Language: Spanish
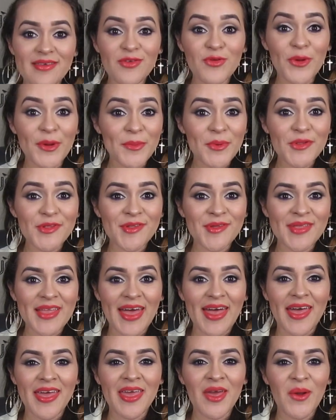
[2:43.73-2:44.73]
Yo
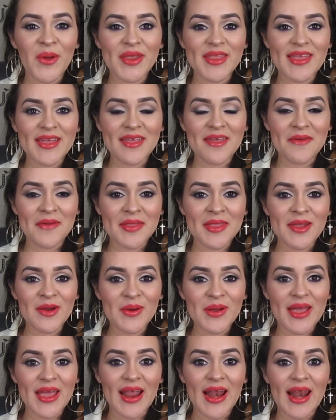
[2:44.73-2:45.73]
emocionada y ahorita que viene
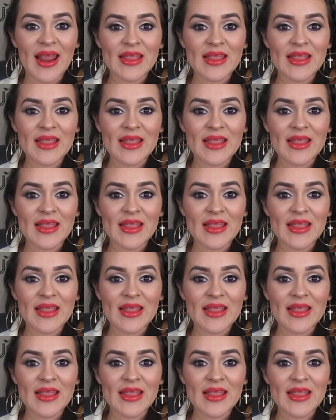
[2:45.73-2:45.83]
lo que es